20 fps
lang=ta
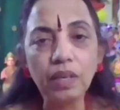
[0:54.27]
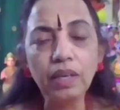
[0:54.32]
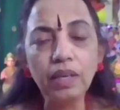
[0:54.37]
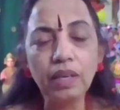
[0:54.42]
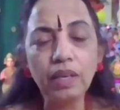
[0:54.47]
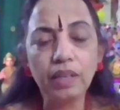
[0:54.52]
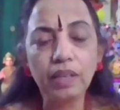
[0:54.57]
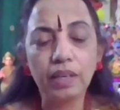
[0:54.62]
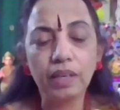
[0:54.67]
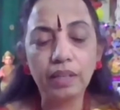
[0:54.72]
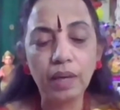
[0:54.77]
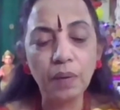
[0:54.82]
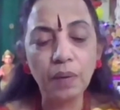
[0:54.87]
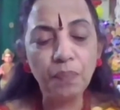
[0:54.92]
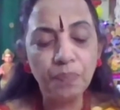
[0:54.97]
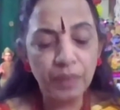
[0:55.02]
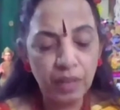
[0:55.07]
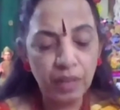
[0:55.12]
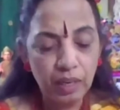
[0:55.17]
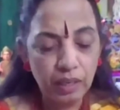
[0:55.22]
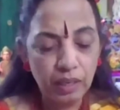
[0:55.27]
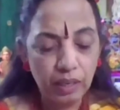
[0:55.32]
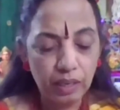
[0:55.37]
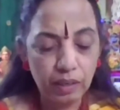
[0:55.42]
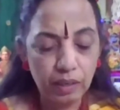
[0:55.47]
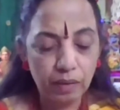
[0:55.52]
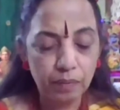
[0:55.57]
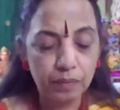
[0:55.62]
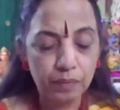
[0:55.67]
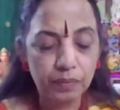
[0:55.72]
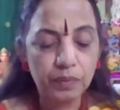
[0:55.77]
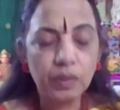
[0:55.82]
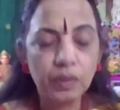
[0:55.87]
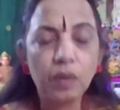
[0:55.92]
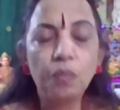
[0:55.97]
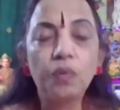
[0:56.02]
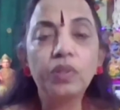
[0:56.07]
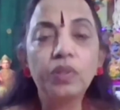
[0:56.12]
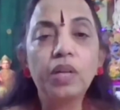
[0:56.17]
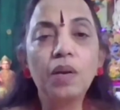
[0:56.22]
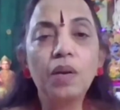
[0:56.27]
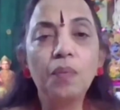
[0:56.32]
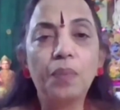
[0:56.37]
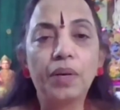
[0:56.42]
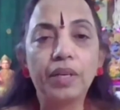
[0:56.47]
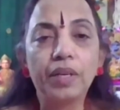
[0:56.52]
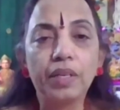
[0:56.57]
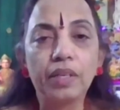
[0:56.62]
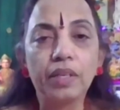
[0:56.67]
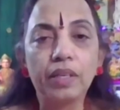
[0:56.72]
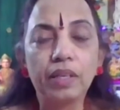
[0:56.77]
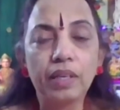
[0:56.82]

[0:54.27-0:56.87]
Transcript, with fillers: என்னன்னு கேட்டா என்ன முதல் படி